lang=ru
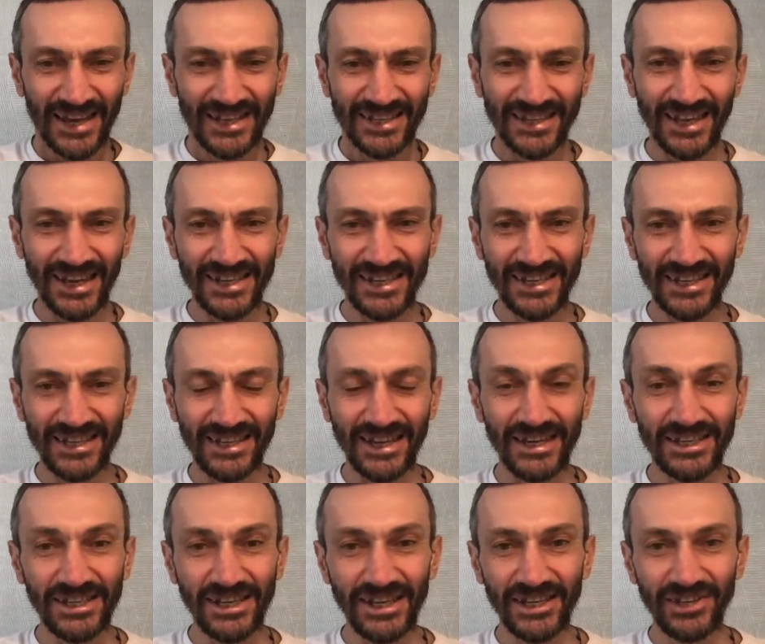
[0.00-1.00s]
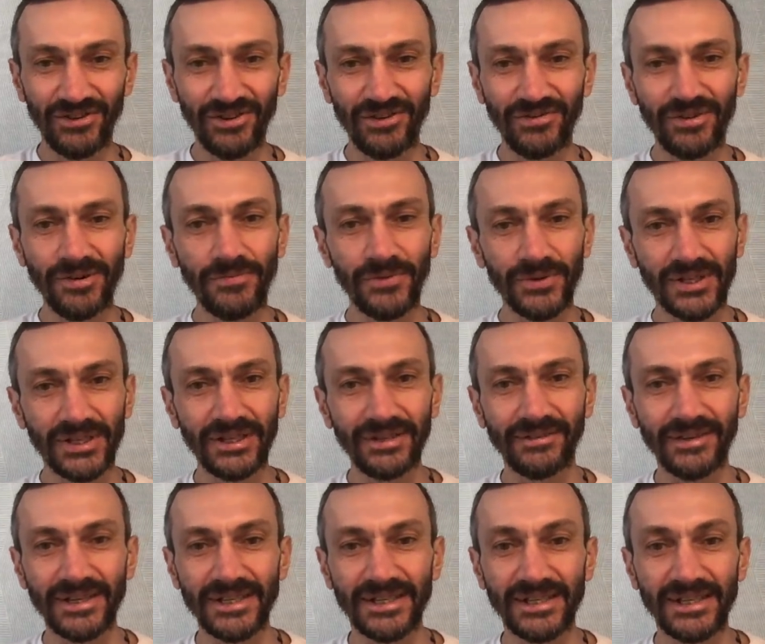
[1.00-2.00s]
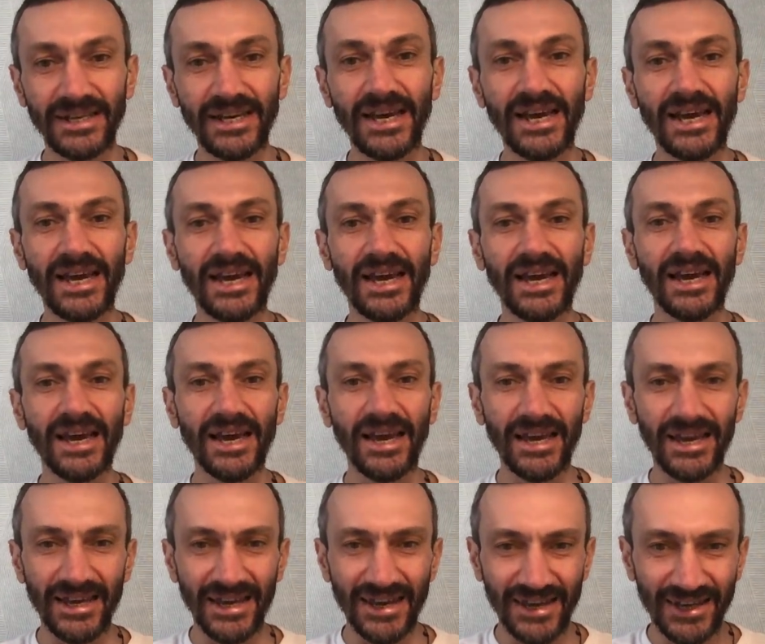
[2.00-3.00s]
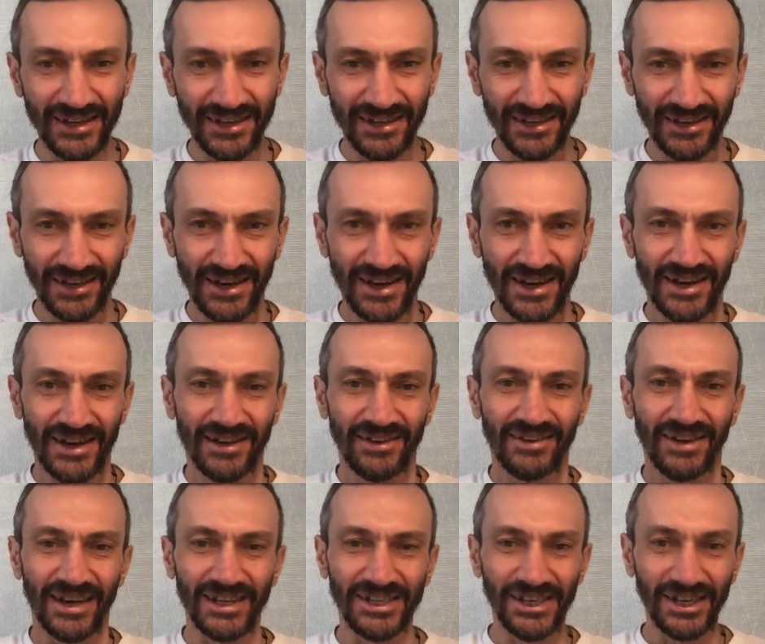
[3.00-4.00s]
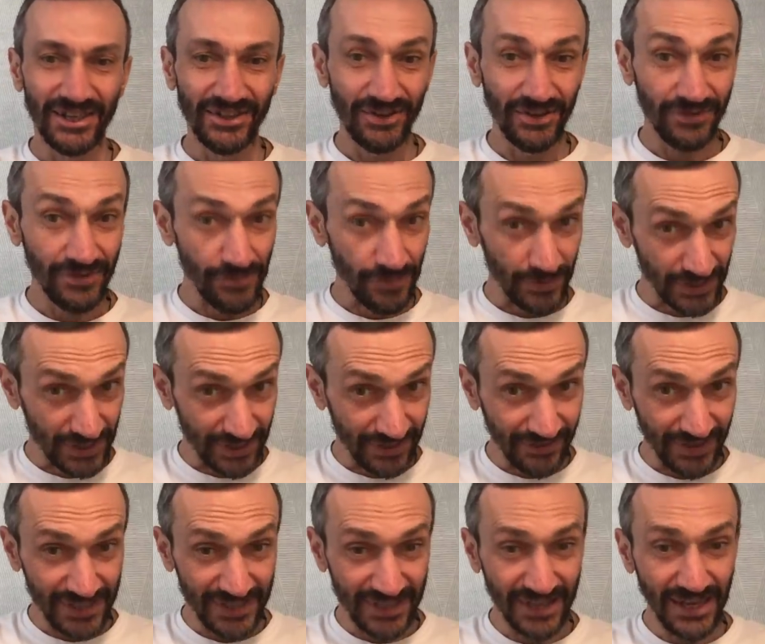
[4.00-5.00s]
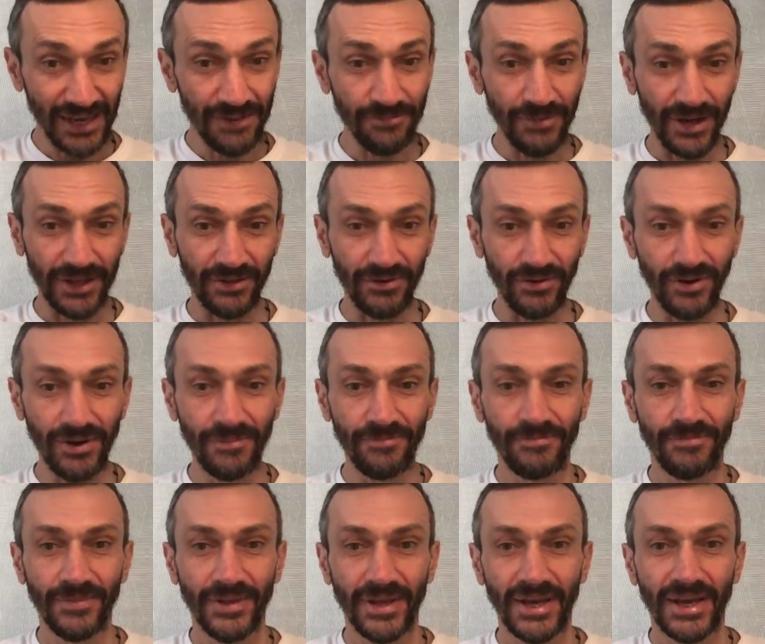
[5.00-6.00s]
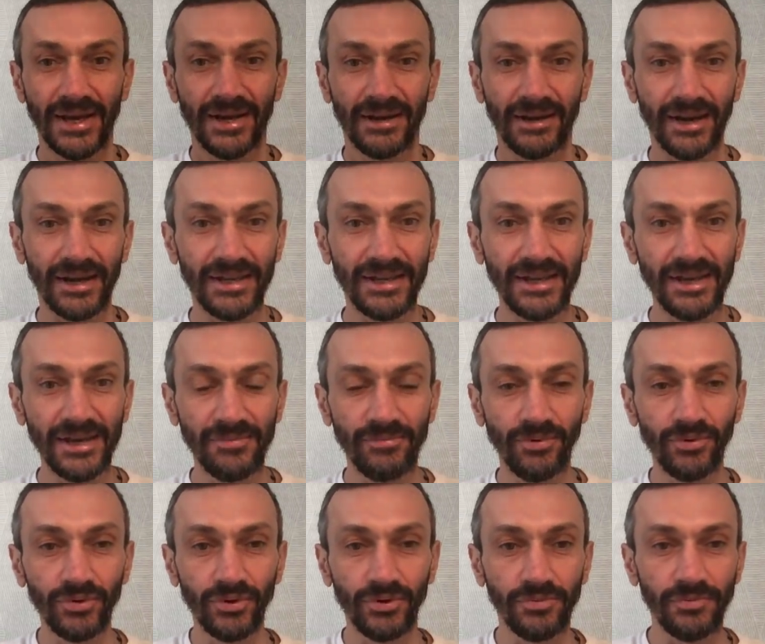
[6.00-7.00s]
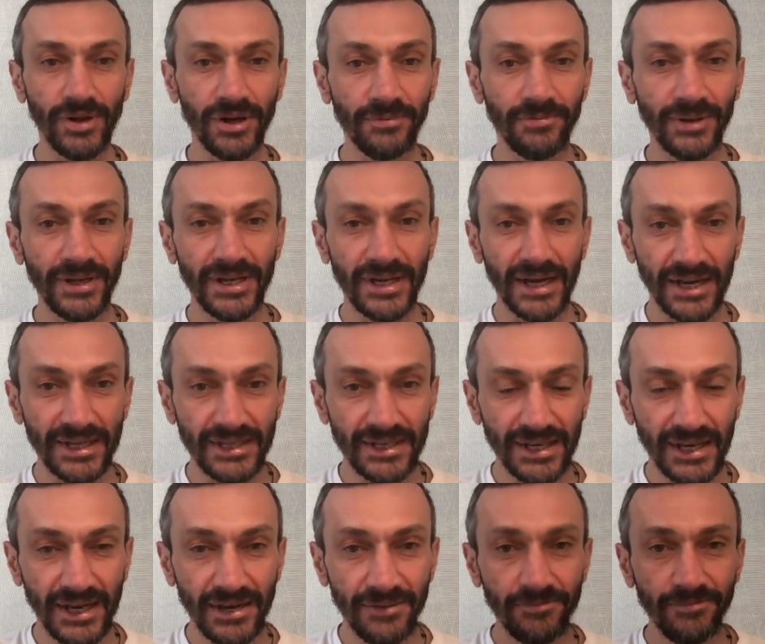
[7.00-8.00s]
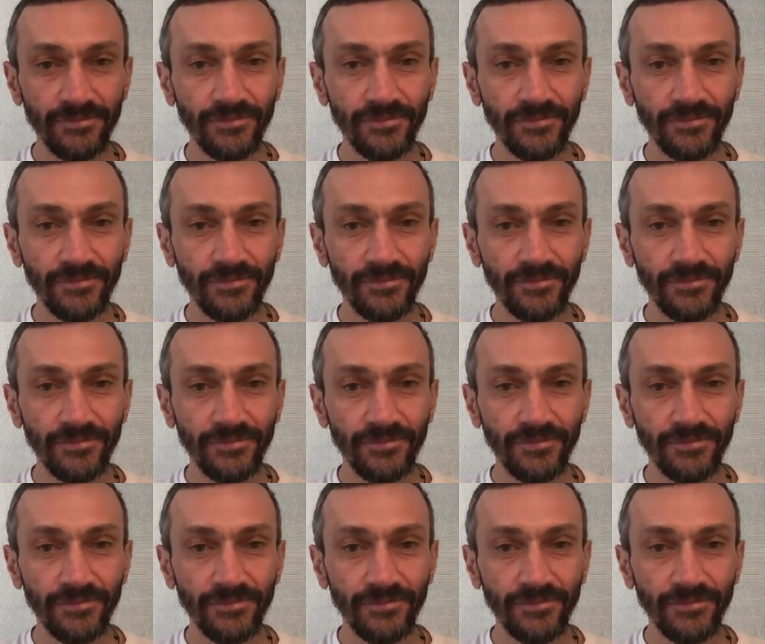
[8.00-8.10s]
Значит, очередной выпуск новостей. Очередной выпуск новостей про то, какие будут мероприятия,